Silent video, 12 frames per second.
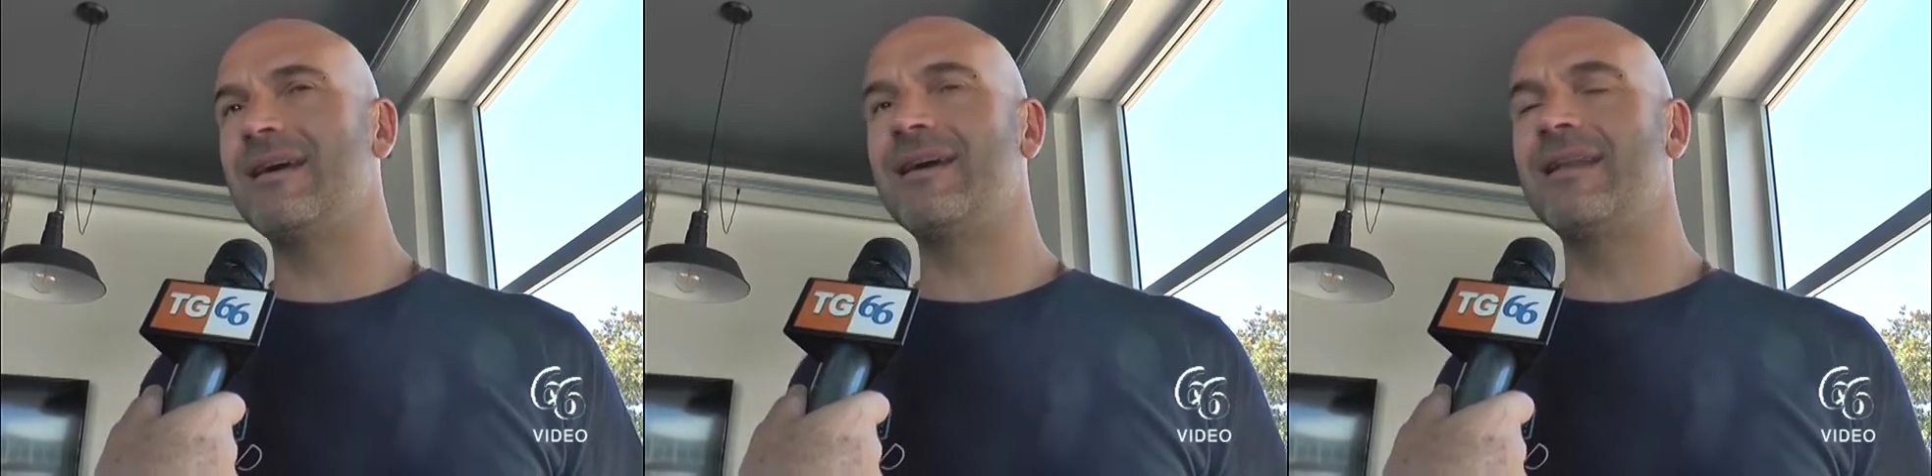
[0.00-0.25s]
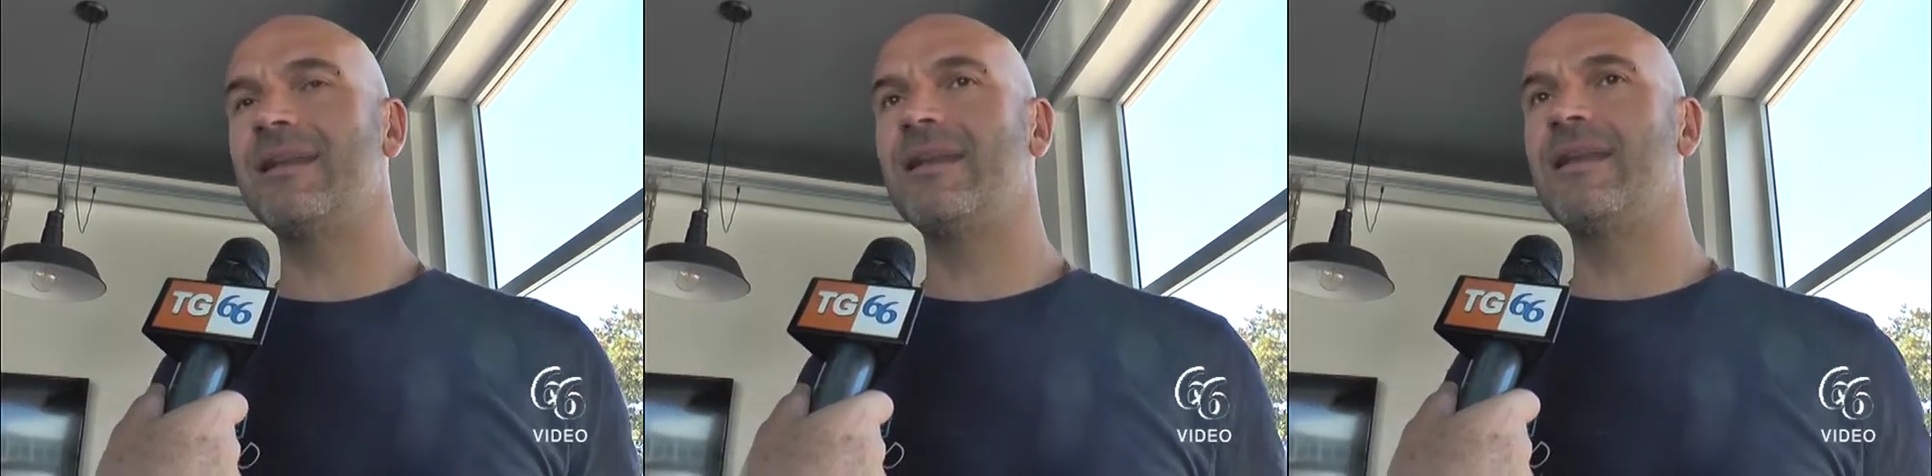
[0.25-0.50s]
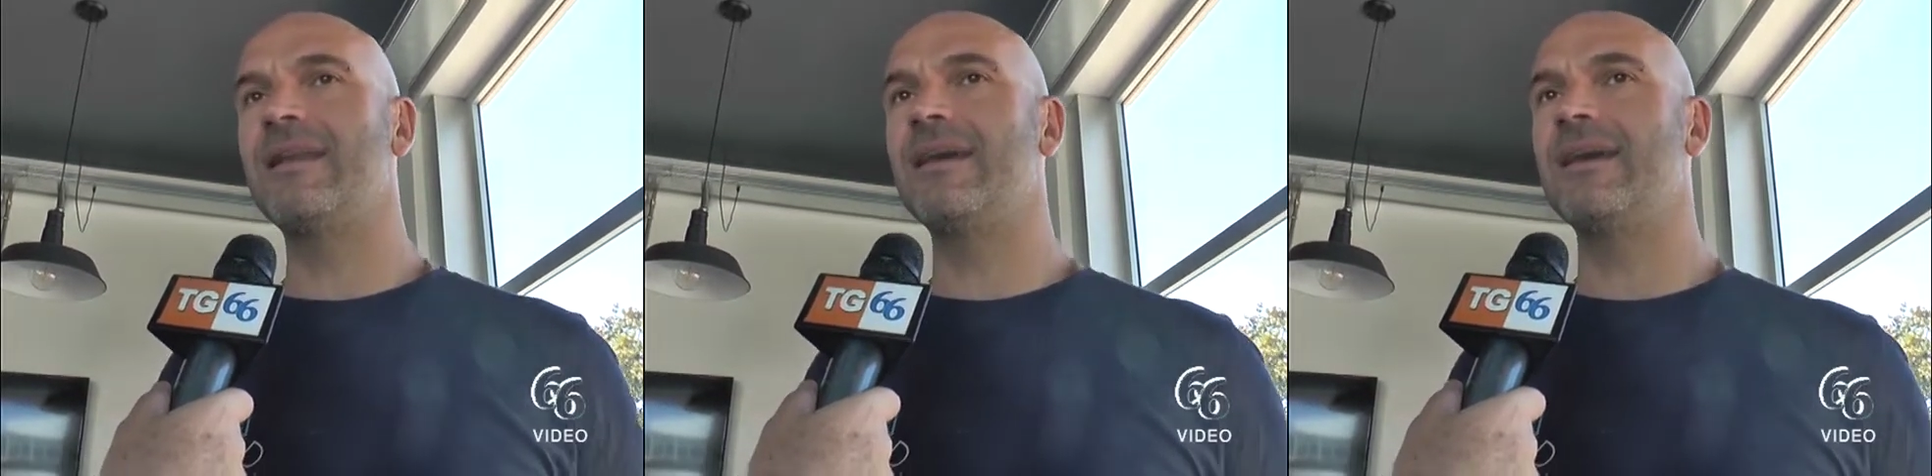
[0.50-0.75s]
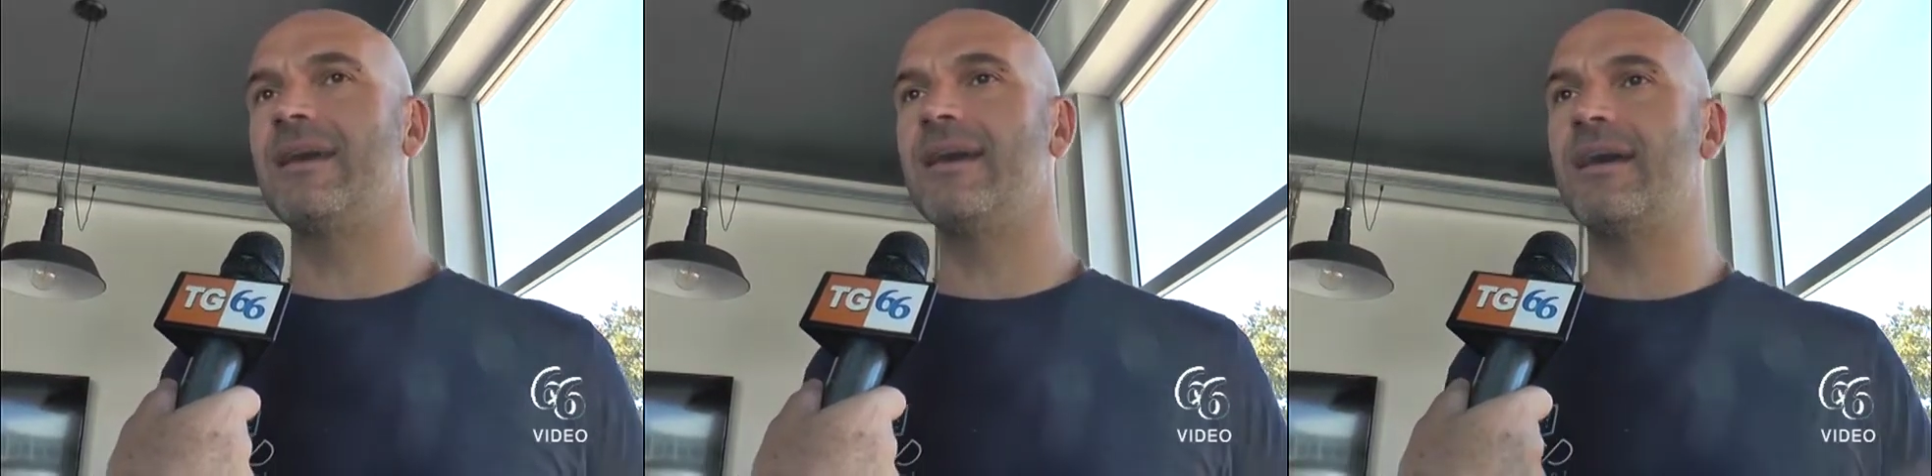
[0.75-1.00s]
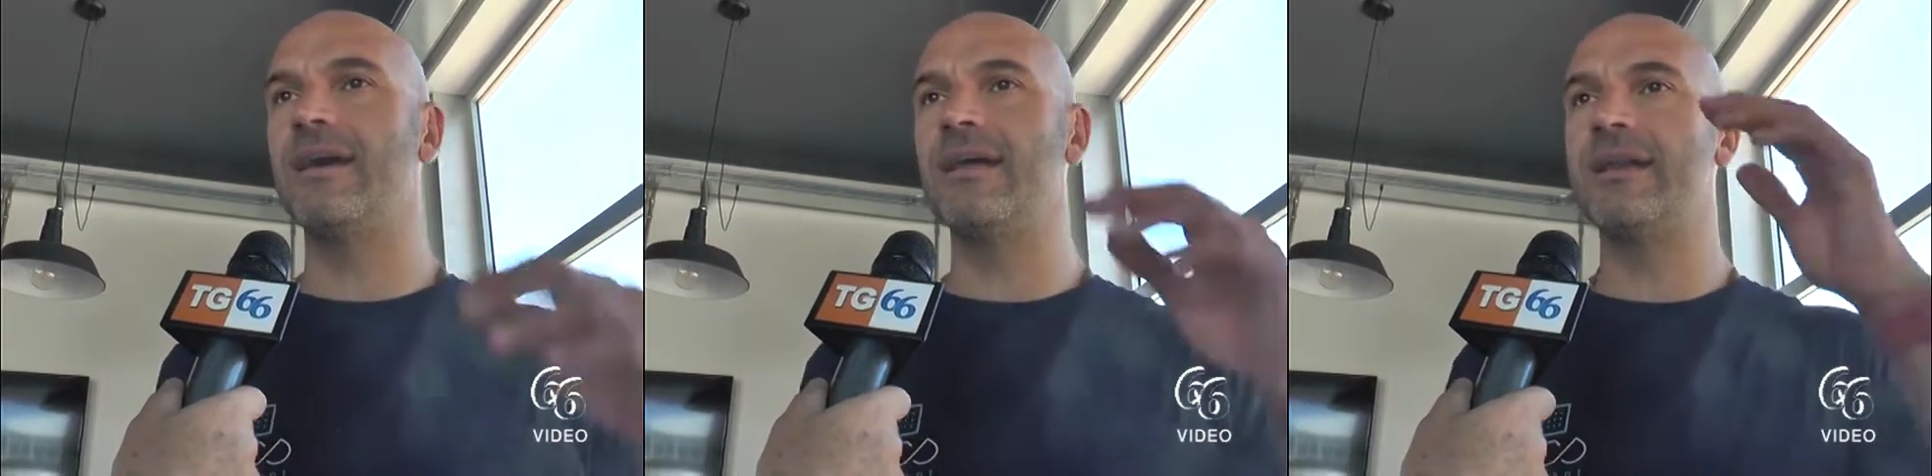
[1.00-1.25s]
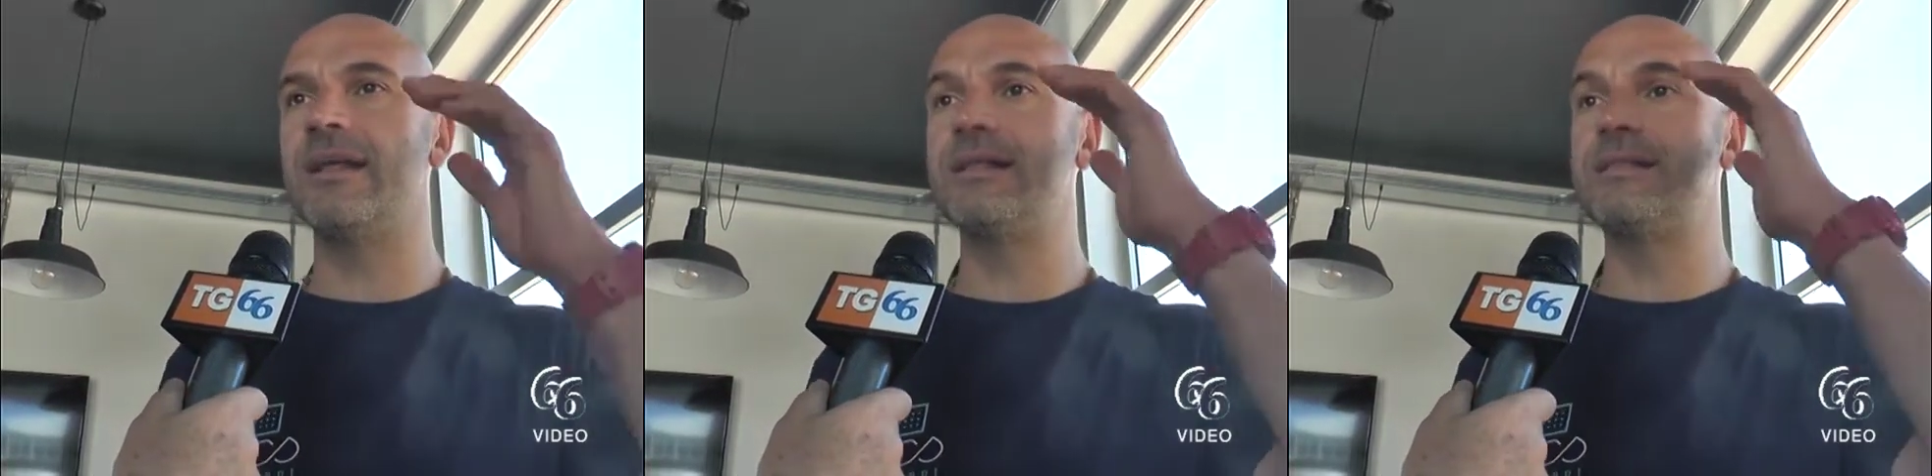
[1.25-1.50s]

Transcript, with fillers: ai tifosi e alla città,